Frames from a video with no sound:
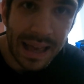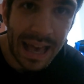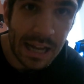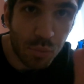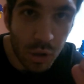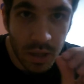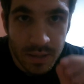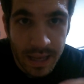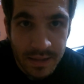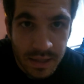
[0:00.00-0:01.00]
Eğer bu
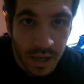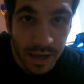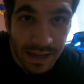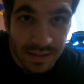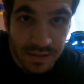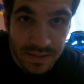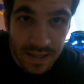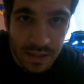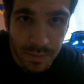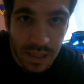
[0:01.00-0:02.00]
hareketi tekte ayaklarını
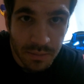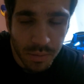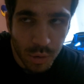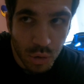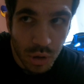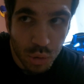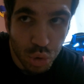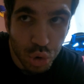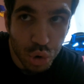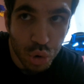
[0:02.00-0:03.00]
dinlendirmeden yapabiliyorsan
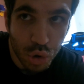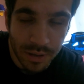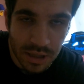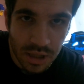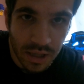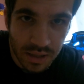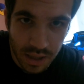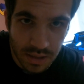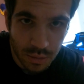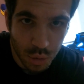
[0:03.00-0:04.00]
güçlüsündür bence. Karın
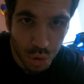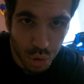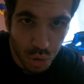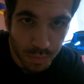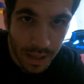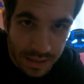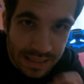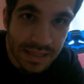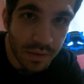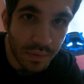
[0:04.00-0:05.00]
kasların güçlüdür. Ben
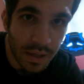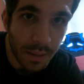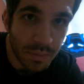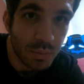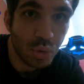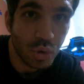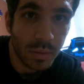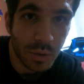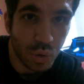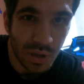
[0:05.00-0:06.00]
ilk defa yaptım uzun
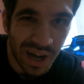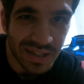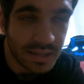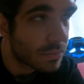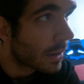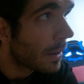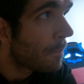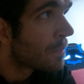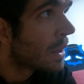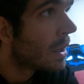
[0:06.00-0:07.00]
zaman sonra. Kastım baya.
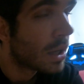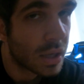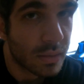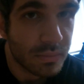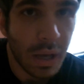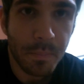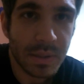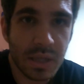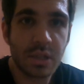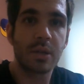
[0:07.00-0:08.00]

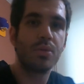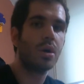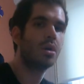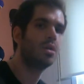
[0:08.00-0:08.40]
Yapmayan şey bu.